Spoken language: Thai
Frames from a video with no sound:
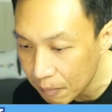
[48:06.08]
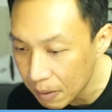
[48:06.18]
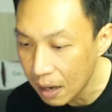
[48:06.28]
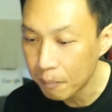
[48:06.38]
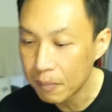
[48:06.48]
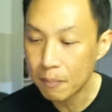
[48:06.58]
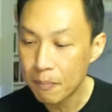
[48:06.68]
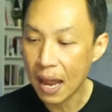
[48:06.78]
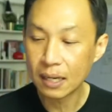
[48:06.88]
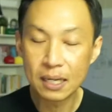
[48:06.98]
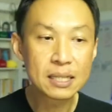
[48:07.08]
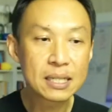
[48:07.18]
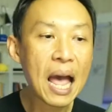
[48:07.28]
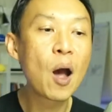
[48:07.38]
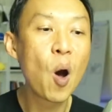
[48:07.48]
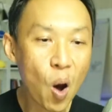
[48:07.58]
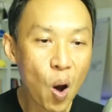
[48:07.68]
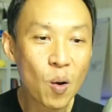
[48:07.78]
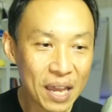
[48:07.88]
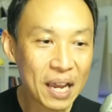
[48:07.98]
กำลังมีแผนเดินทางอ๋อ
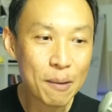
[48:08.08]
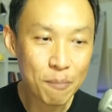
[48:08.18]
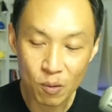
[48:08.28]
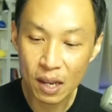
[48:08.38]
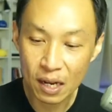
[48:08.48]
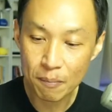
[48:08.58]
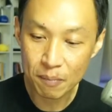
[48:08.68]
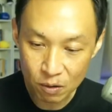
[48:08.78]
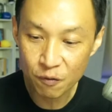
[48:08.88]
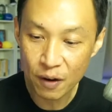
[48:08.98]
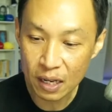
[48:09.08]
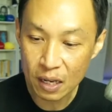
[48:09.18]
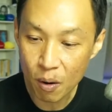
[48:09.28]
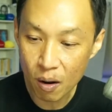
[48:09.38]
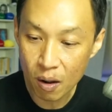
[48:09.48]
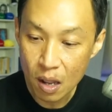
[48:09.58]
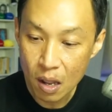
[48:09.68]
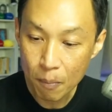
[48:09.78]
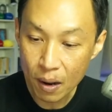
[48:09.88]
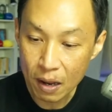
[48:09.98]
โอเคครับงั้นคุณแฟรงกี้
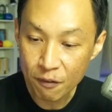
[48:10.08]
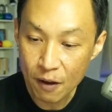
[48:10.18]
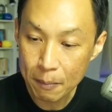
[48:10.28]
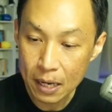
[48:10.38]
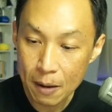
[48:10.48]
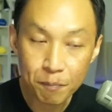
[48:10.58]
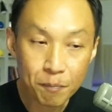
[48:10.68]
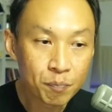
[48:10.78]
พอเห็นฟ้ามนะครับ